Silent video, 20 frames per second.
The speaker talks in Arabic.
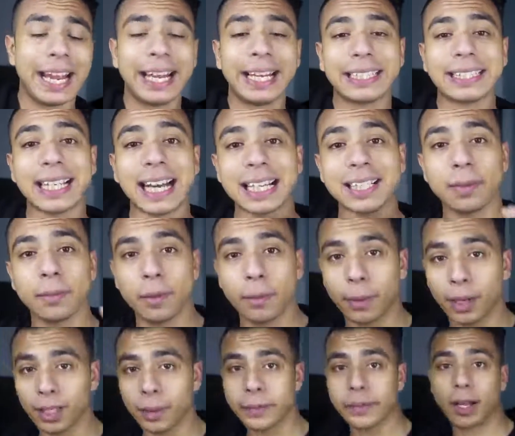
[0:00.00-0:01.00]
الاثنين احسن من
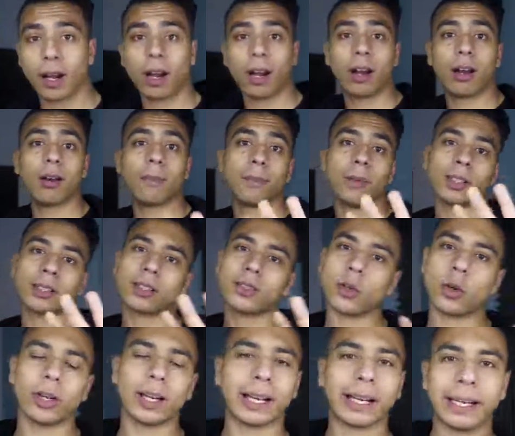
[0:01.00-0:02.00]
بعض بصراحه ما اقدرش
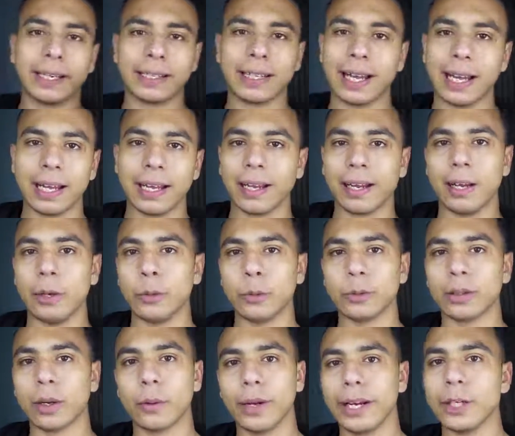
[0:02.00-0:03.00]
اقول لك ان ده حلو
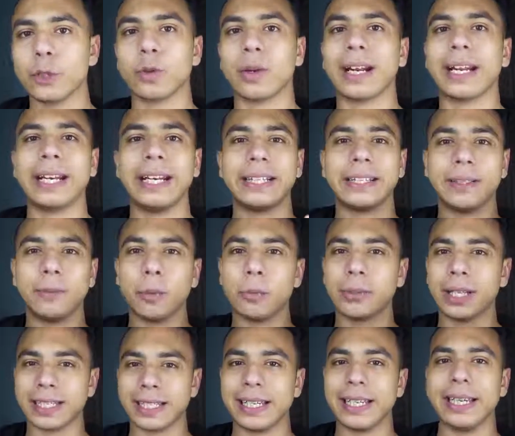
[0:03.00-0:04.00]
وده وحش ولكن الاثنين
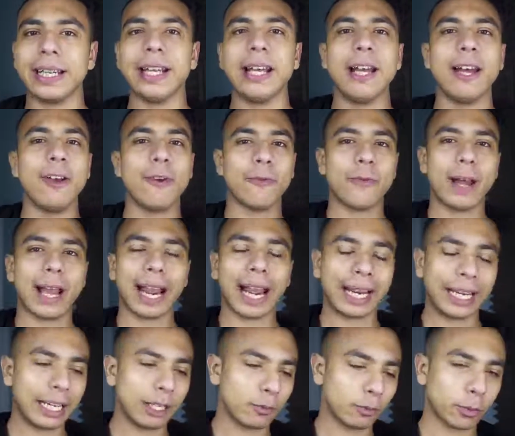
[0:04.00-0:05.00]
ممتازين
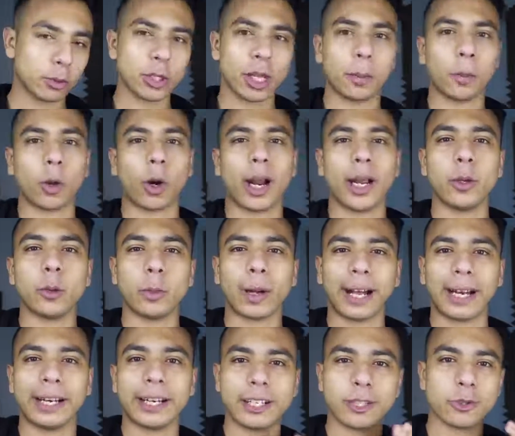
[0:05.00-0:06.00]
فخلينا نبص على الموقعين وما
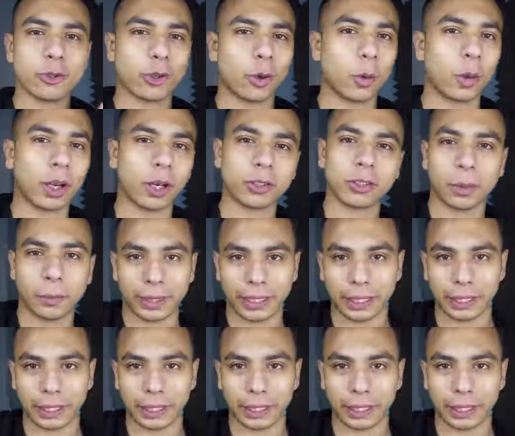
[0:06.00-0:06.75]
خليناش نطول اكتر